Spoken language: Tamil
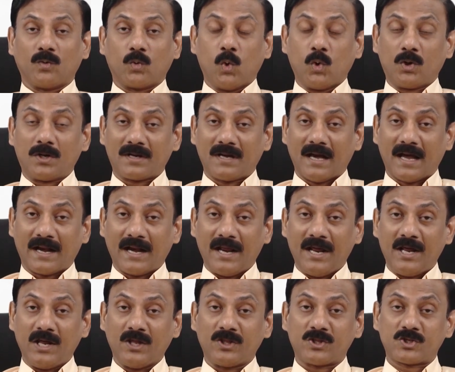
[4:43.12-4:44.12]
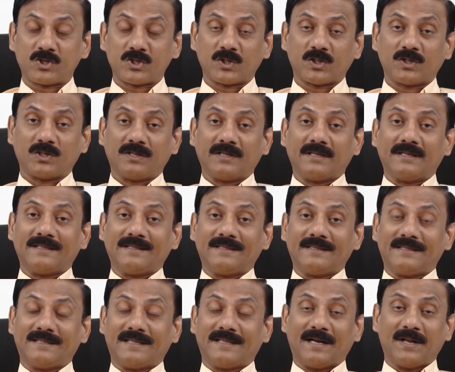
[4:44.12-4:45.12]
குட் கரேஜ்
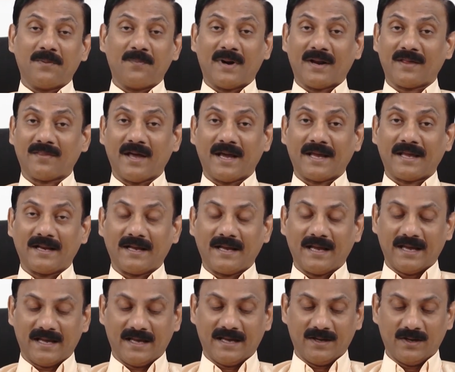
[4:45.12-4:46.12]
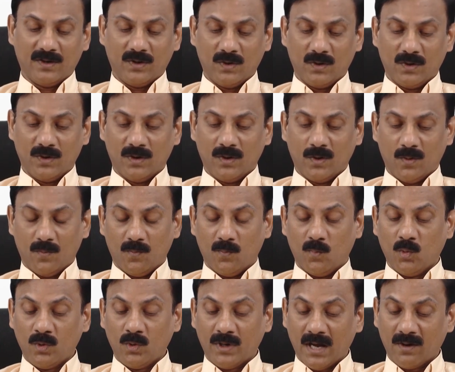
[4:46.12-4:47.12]
திடமனதாயிருங்க
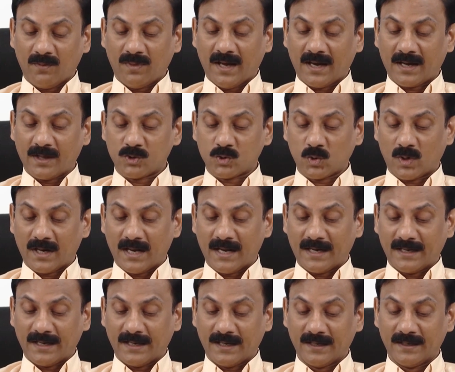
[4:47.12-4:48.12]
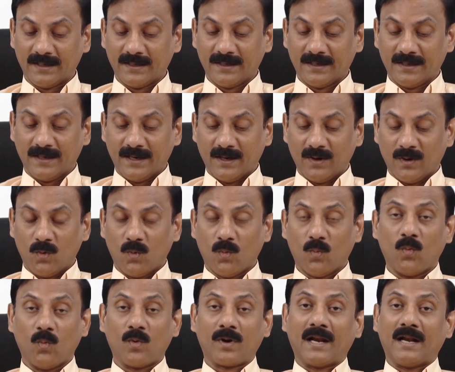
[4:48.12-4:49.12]
மூன்றாவதாக சொல்கிறாரு
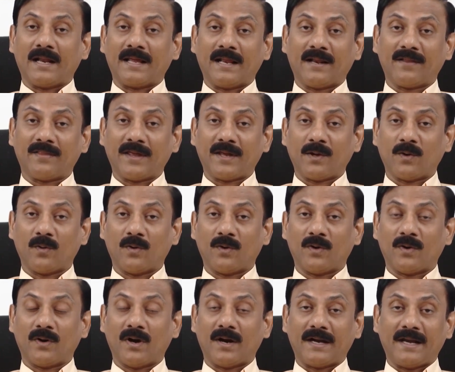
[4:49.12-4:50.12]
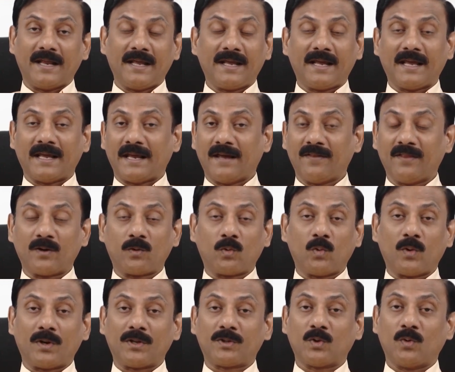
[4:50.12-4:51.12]
உங்கள் இருதயம் நீங்கள் எதை
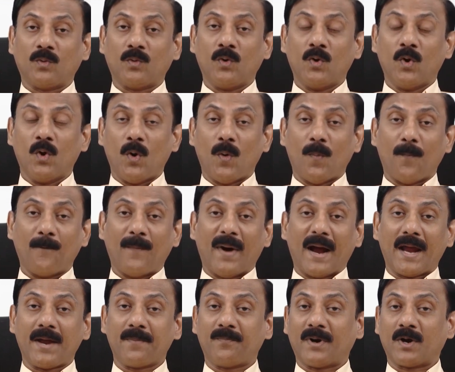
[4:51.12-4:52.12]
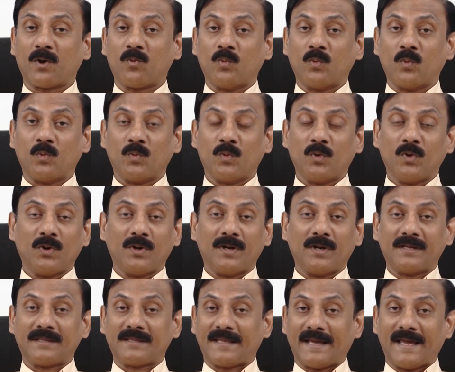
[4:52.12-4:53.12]
குறித்தும் பயப்படவும்
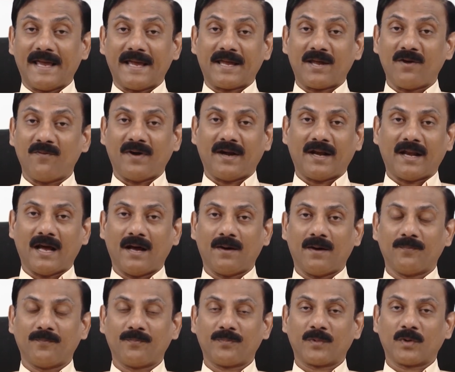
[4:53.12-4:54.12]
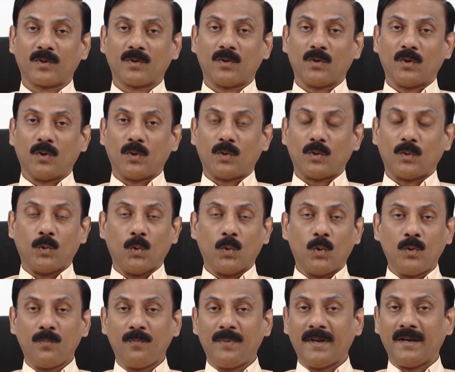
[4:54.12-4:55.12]
திகைக்க வேண்டாம்
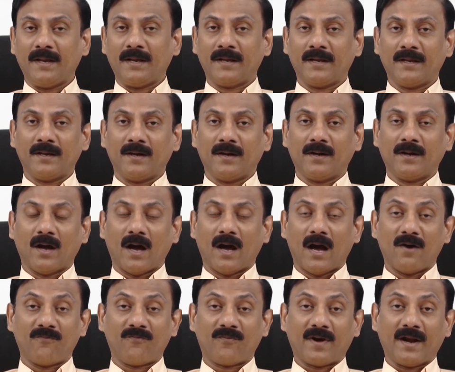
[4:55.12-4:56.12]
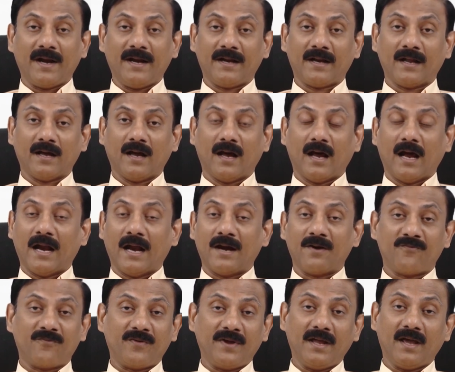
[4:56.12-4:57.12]
டோன்ட் பி அஃப்ரைட்
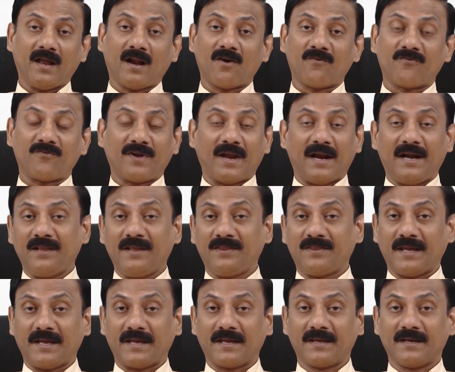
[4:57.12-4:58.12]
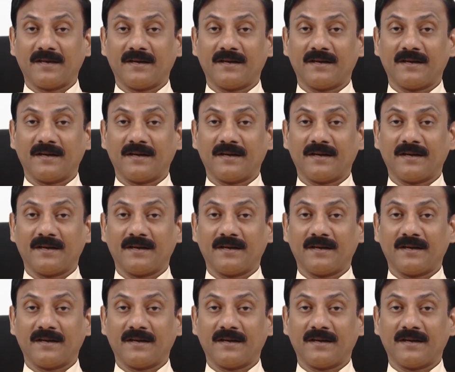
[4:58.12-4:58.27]
அண்ட் ஃபியர் ஆஃப் எனி திங்